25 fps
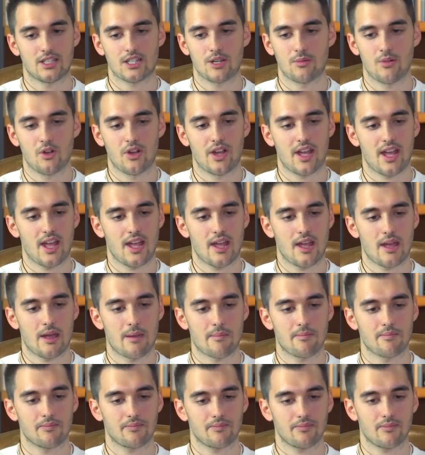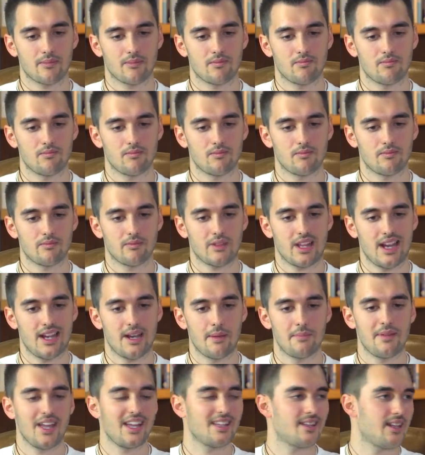diciamo che mh, mm,
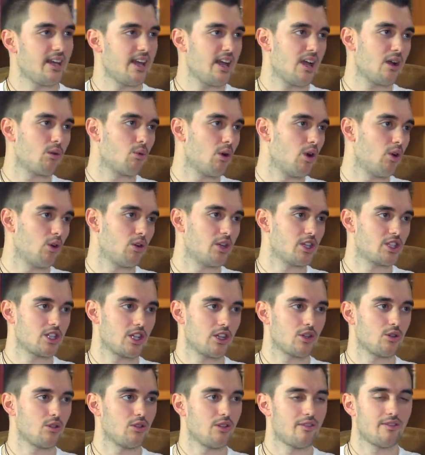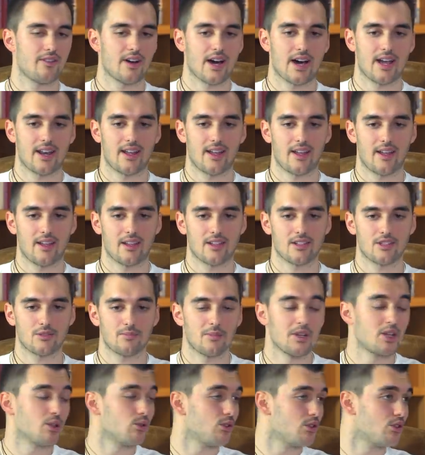la mia idea è quello che cerco di fare,
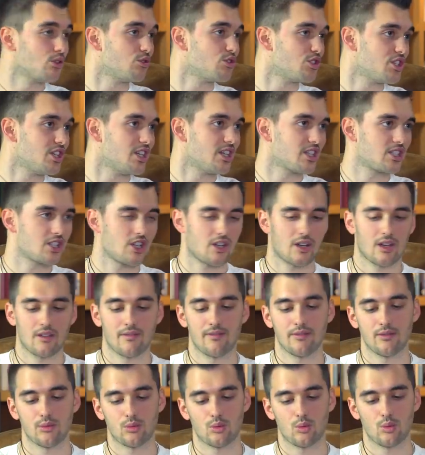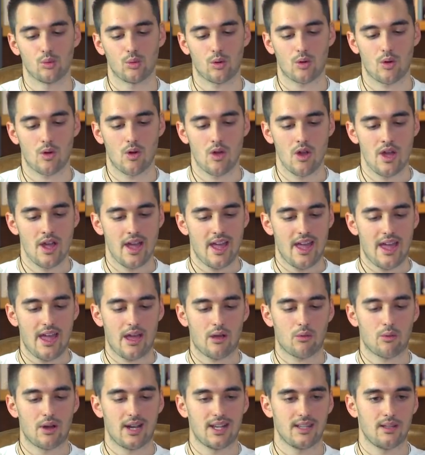spero di riuscirci anche in futuro,
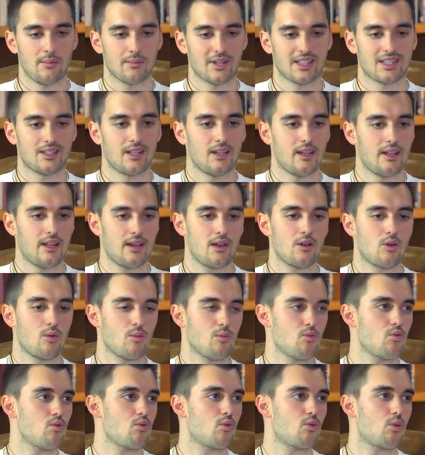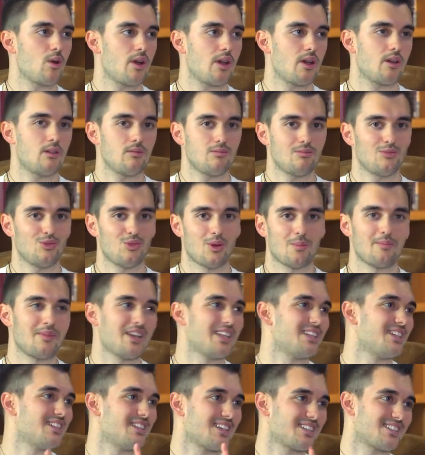è quella di mantenere comunque un
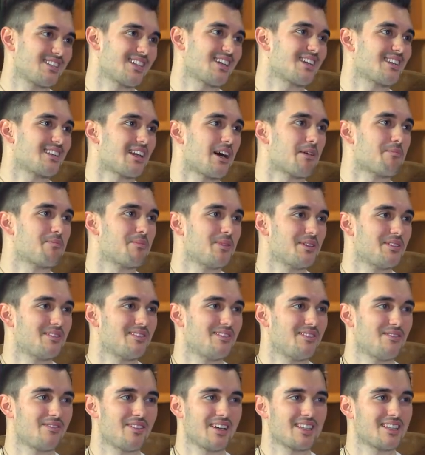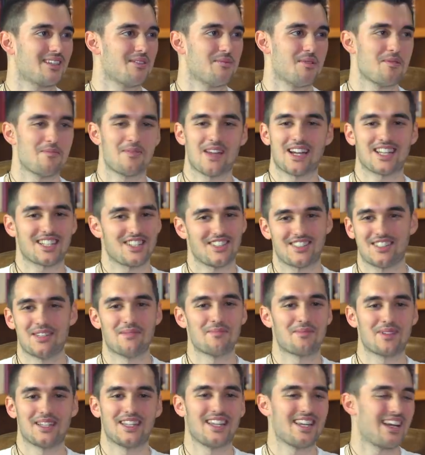ambiente da startup. Infatti mi piace mm.
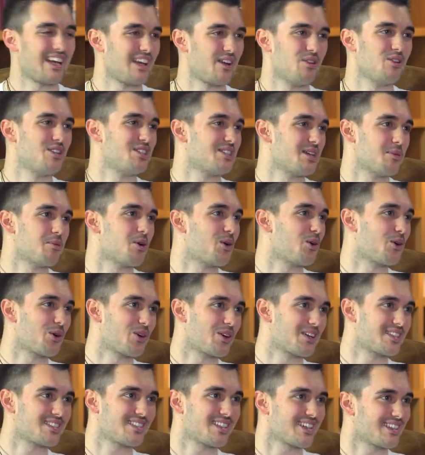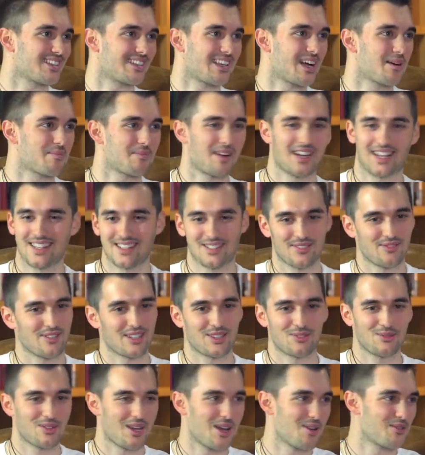sempre dire che noi siamo ancora una startup, anche se
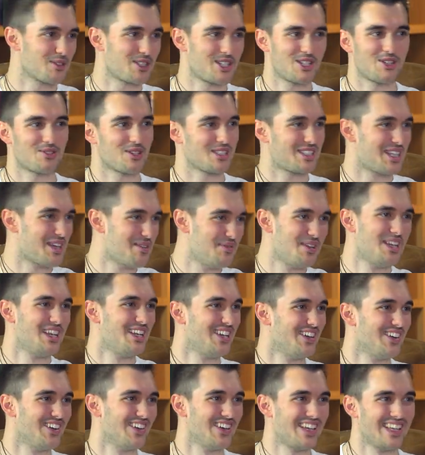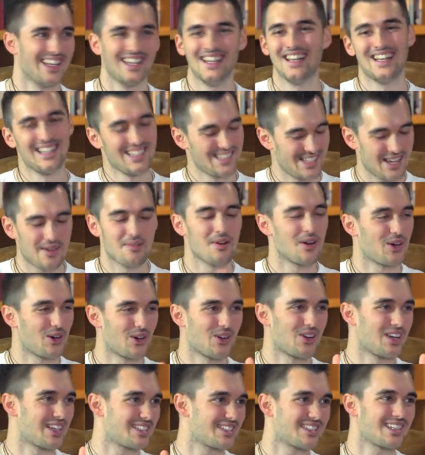fatturiamo 5-6 milioni, mm. siamo
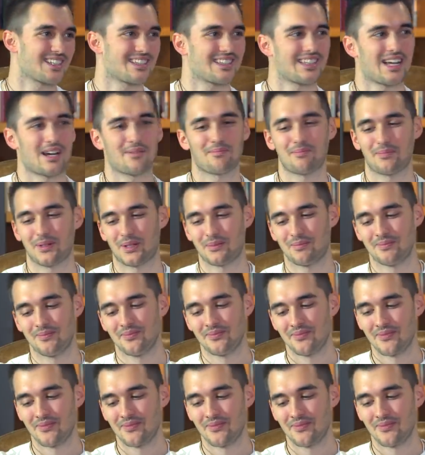ancora una startup